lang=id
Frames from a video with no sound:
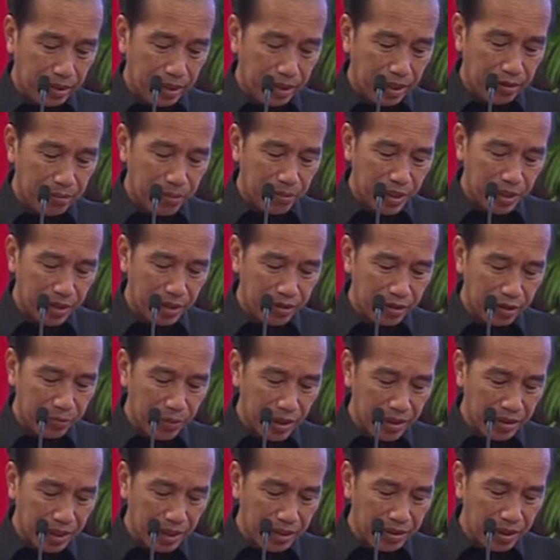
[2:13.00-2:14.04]
Dan pada
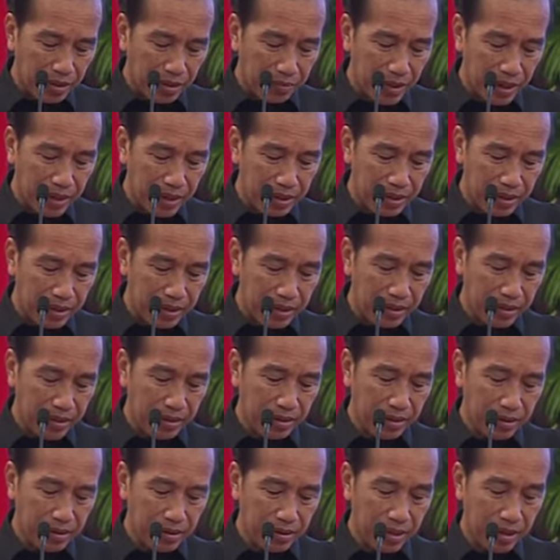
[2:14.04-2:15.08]
kesempatan yang baik ini,
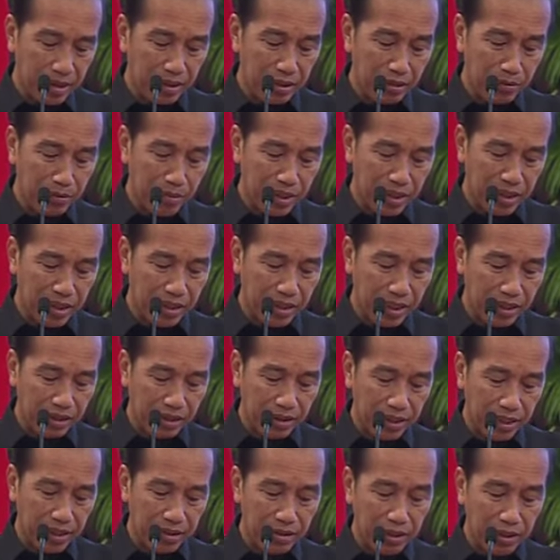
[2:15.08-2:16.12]
saya ingin
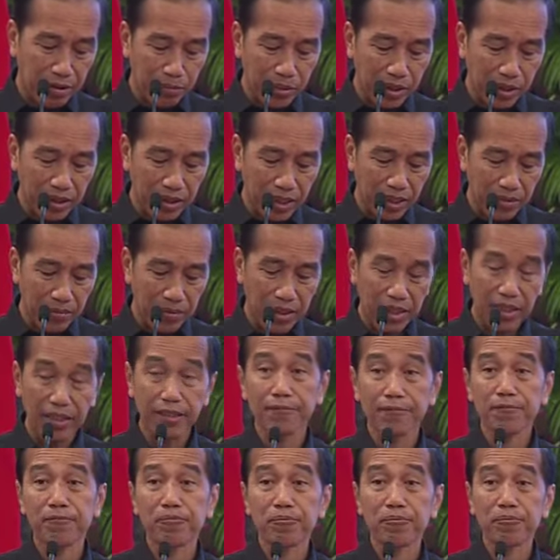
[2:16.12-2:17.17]
mengingatkan yang pertama,